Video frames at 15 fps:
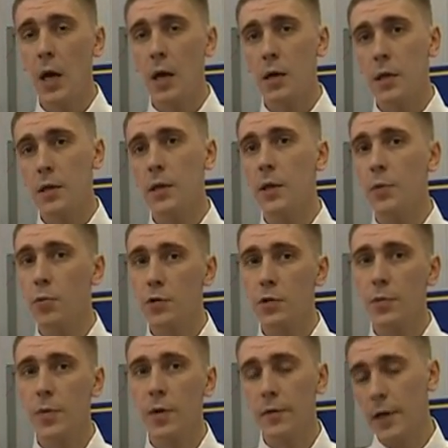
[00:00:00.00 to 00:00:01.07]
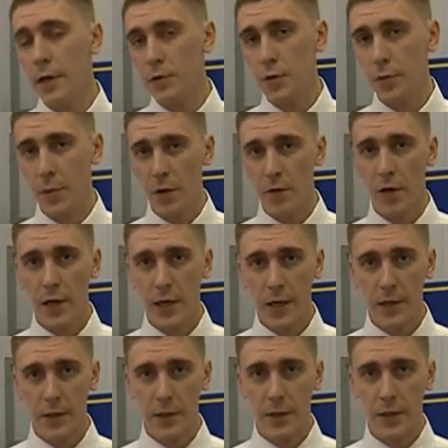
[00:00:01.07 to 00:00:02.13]
рано или поздно появляются
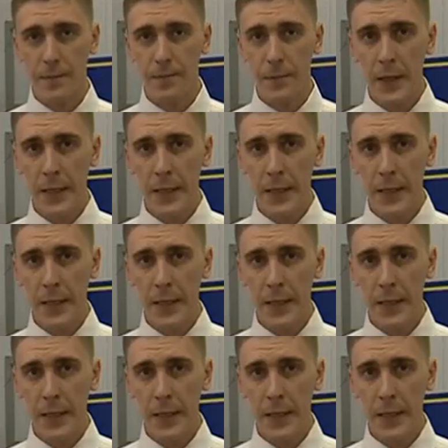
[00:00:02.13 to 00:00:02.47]
правоохранители.